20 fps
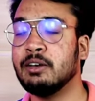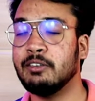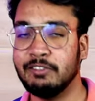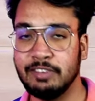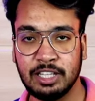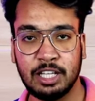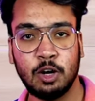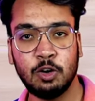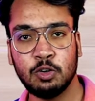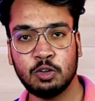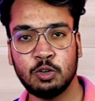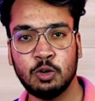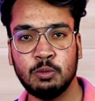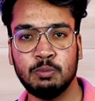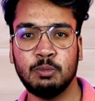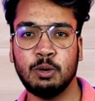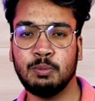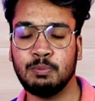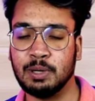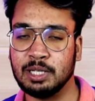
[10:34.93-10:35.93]
विदाउट
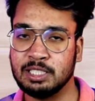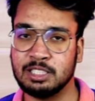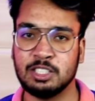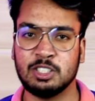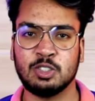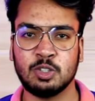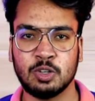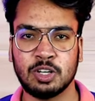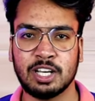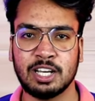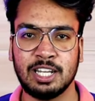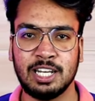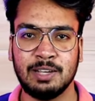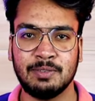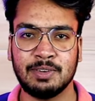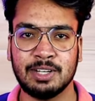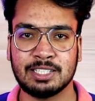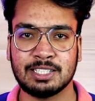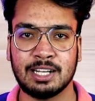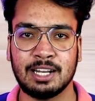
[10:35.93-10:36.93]
कॉम्बो 2500 के करीब
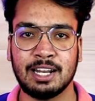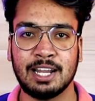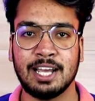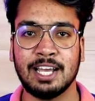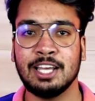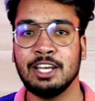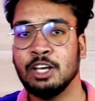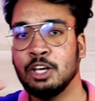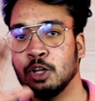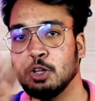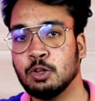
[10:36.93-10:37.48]
का चल रहा है